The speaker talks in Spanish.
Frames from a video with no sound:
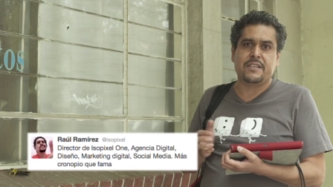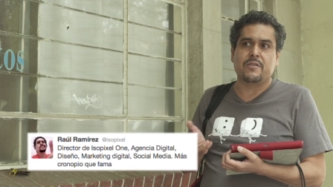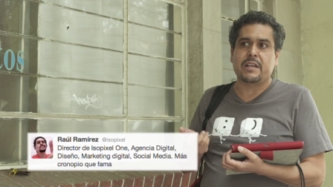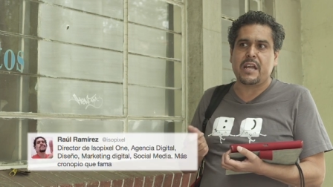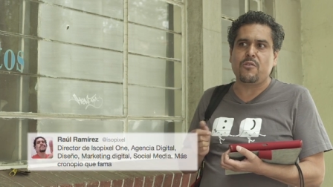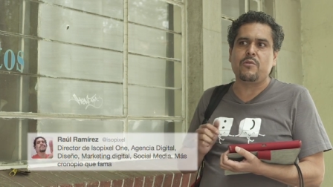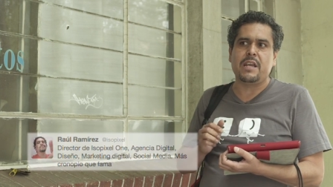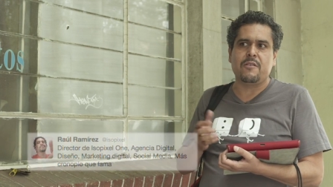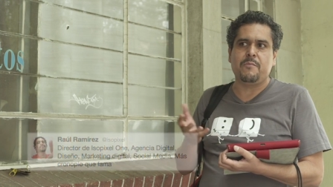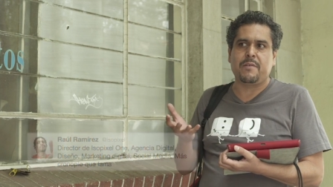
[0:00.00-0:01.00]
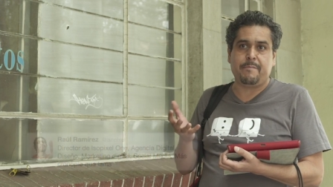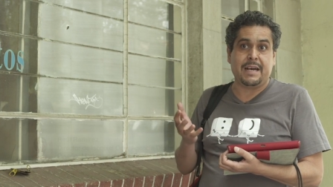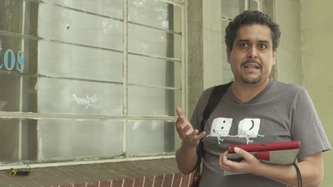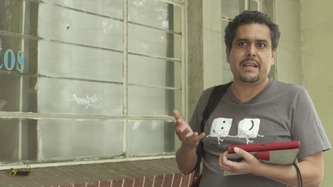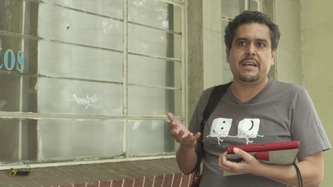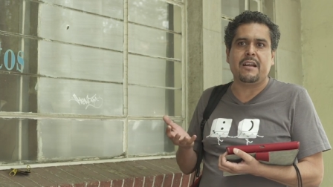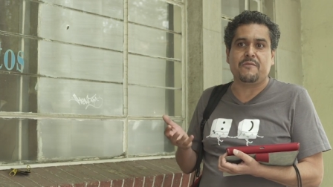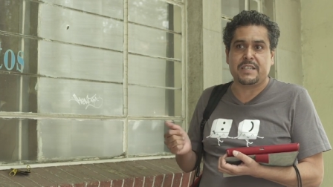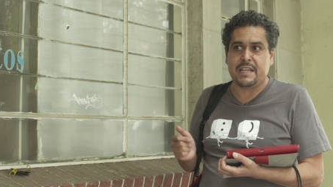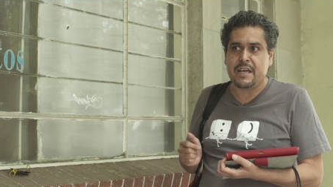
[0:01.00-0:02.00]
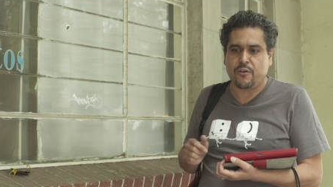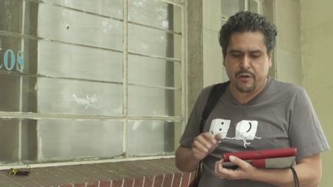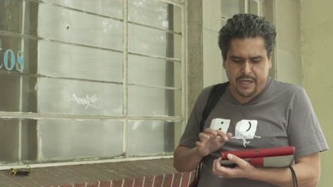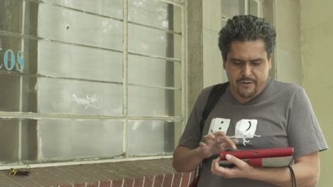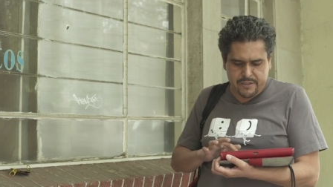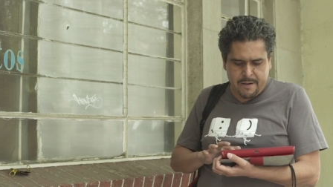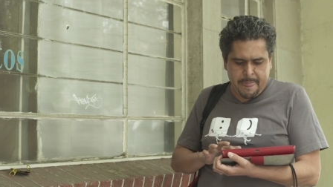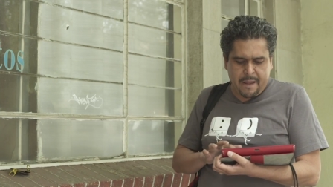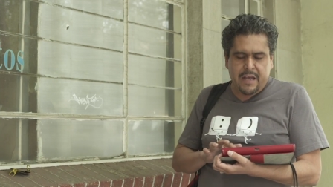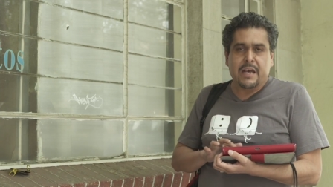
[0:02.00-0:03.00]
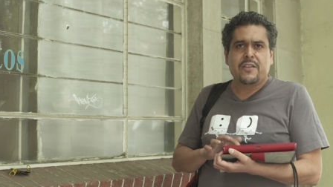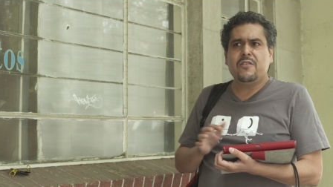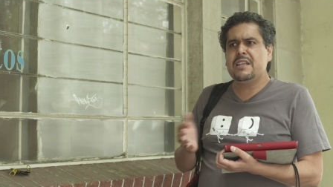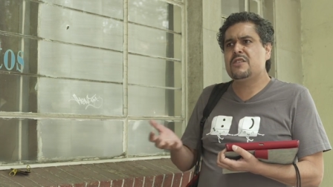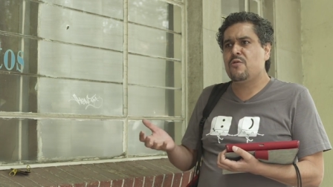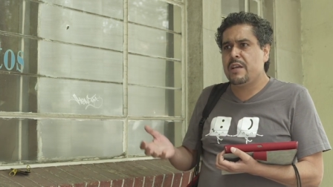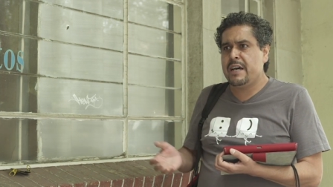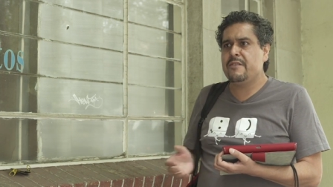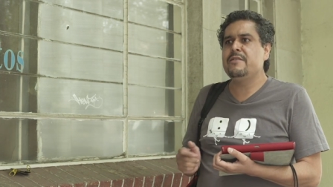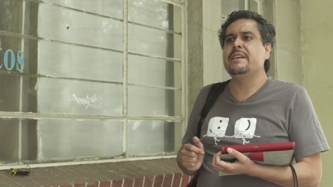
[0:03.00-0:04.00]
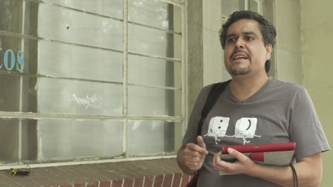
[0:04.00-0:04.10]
hizo en Reino Unido por parte de la Oficina de Correos, donde estudiaron